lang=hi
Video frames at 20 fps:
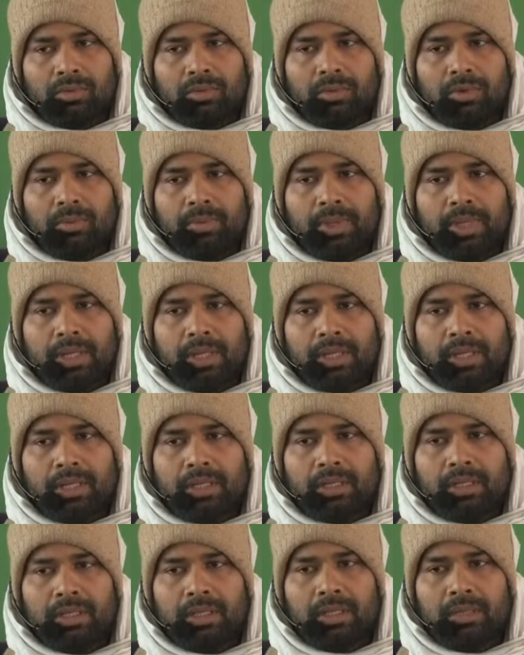गोपियाँ
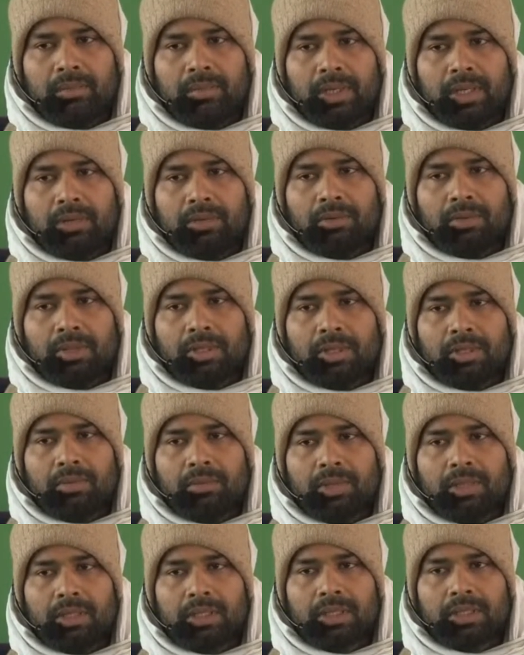कहती हैं वेणु गीत
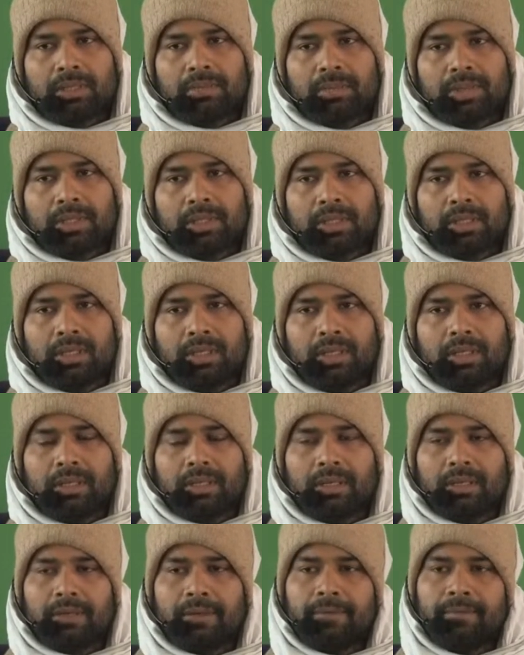में दसवें स्कंद
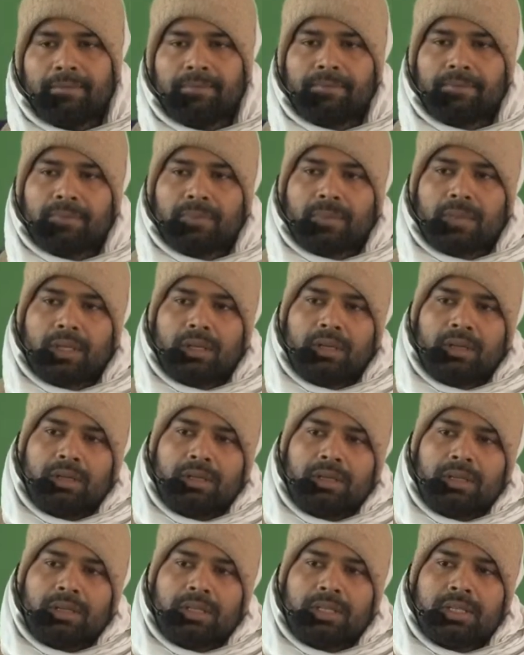के
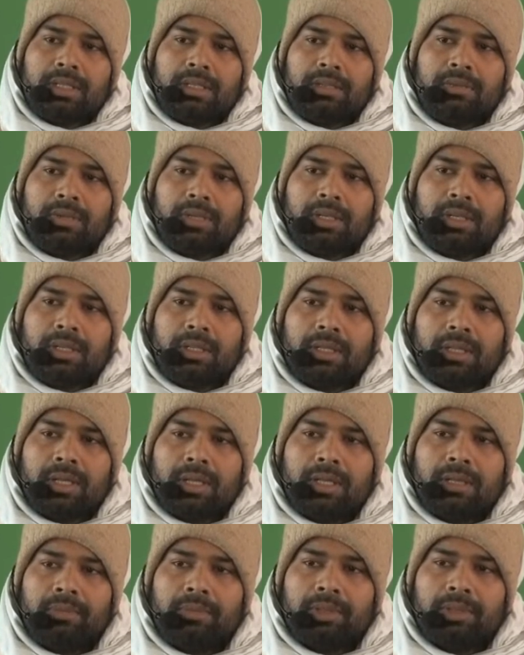इक्कीसवें
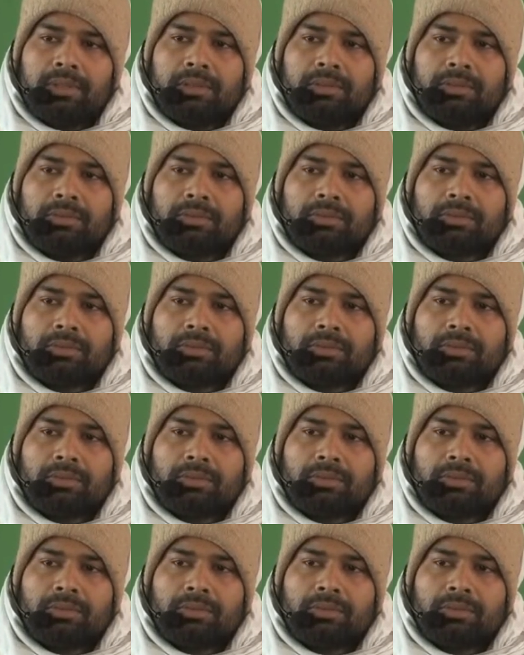अध्याय में